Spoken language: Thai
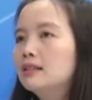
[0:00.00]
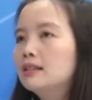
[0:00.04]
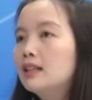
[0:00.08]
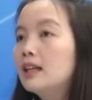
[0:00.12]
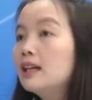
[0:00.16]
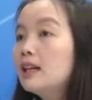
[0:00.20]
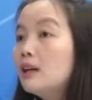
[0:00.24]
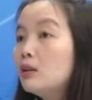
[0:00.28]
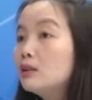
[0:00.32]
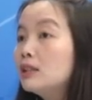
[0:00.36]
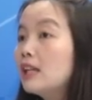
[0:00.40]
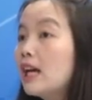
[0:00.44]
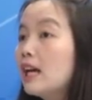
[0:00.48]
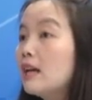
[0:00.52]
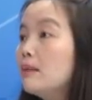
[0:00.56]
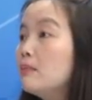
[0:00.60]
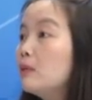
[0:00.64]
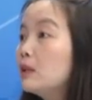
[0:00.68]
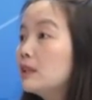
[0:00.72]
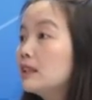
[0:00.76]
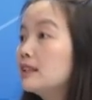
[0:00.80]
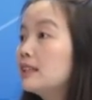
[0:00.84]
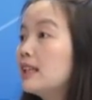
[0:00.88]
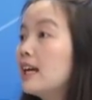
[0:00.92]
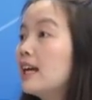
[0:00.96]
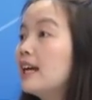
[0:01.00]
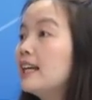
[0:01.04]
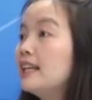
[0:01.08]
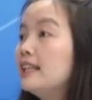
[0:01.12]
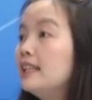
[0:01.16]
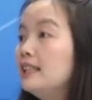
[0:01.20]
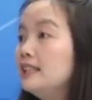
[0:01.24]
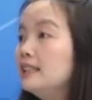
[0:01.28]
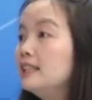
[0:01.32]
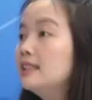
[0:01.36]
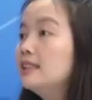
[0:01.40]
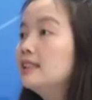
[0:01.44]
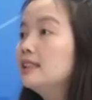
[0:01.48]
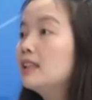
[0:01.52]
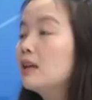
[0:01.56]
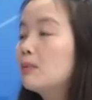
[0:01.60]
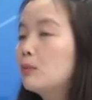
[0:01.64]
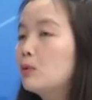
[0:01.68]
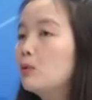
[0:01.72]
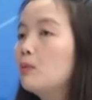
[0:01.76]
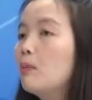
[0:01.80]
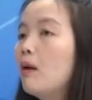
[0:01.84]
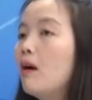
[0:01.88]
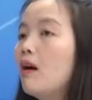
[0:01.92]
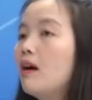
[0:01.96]
ถ้าเขาใช้มอเตอร์ไซค์ที่ซื้อกับ
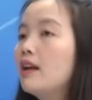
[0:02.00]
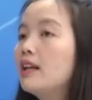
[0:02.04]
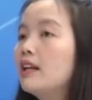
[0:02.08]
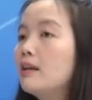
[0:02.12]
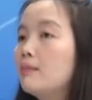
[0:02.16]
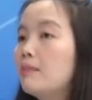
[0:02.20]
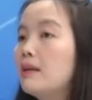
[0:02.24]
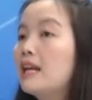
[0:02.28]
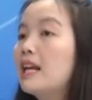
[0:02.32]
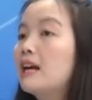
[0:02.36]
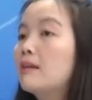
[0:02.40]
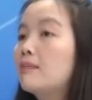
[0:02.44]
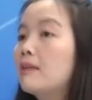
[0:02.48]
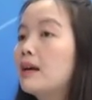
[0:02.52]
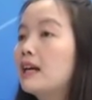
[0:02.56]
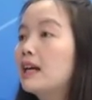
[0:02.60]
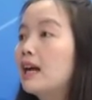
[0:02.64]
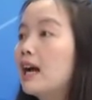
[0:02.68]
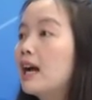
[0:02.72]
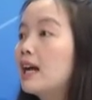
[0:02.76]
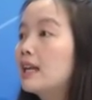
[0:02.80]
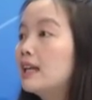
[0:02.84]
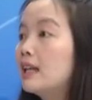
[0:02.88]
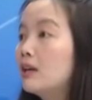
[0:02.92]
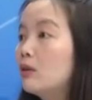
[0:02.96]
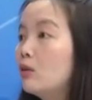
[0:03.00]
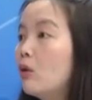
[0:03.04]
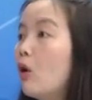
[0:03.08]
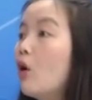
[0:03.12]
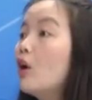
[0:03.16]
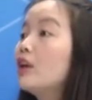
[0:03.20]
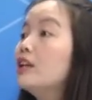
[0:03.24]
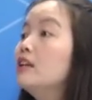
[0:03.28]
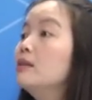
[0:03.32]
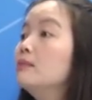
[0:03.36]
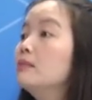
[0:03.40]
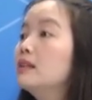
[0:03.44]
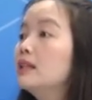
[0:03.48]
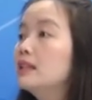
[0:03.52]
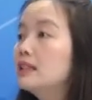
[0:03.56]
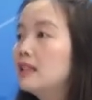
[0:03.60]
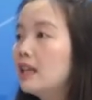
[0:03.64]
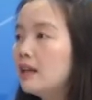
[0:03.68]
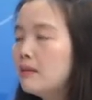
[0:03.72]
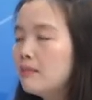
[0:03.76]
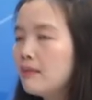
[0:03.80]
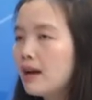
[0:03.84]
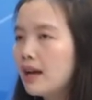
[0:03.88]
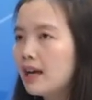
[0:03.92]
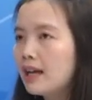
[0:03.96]
คุณพ่อเนี่ยเป็นหลักประกันแล้วขอยืมเงิน
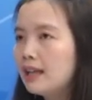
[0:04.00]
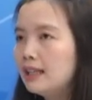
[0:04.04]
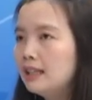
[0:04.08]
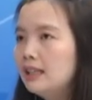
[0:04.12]
ได้ไหม